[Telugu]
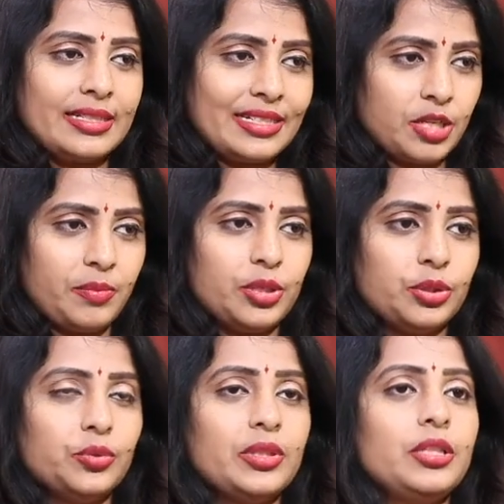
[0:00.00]
శిక్ష
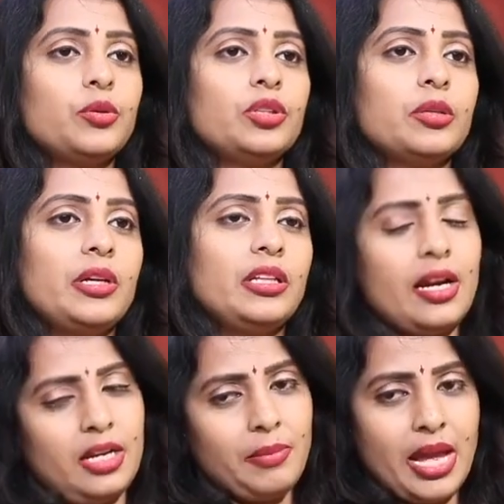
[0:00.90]
పడుతుందని కొంతమంది
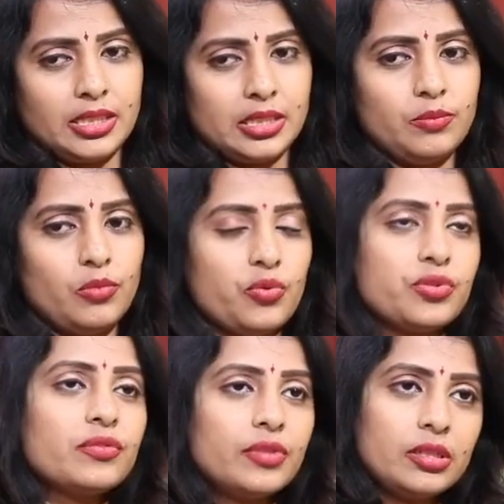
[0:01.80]
అంటే మ్యాక్సిమం
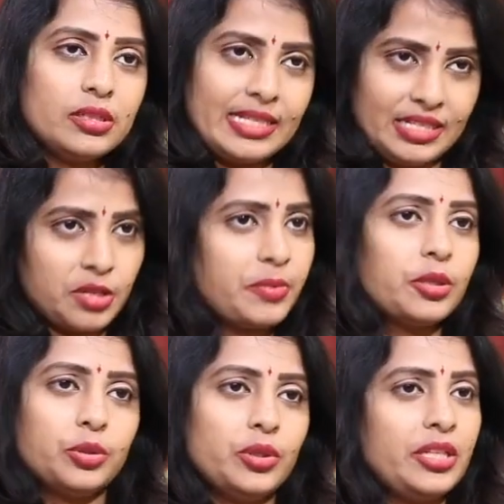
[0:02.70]
మోస్ట్ ఆఫ్ ఆల్ శిక్ష
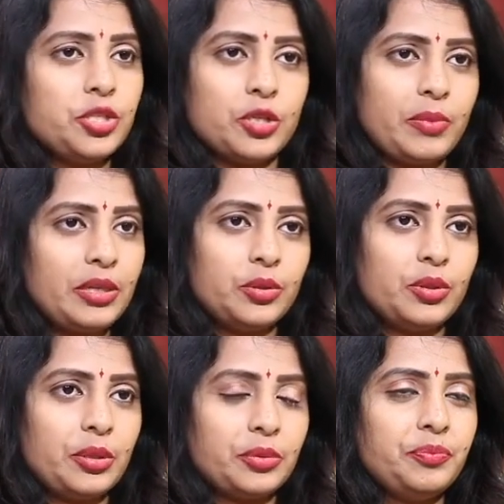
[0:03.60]
పడుతుందని చెప్పి
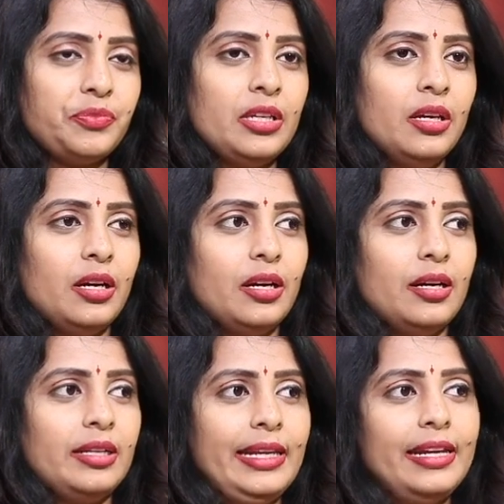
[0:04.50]
అంటున్నారు
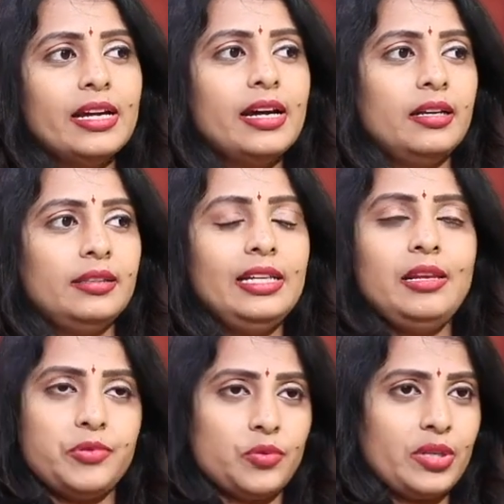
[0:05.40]
నిన్న
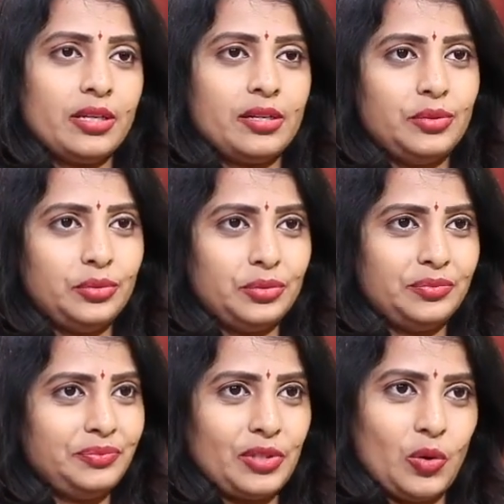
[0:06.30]
దిలీప్ శుంక్ర గారు
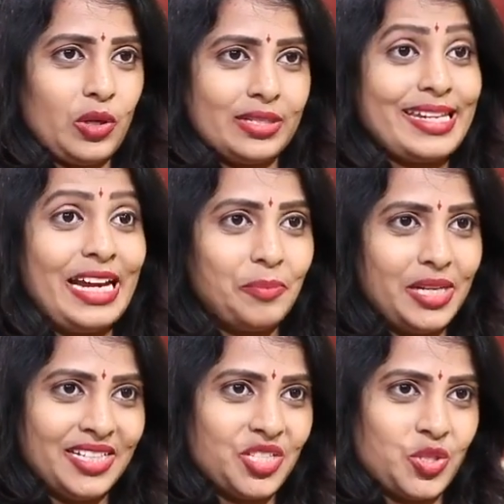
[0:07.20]
ఒక స్టేట్మెంట్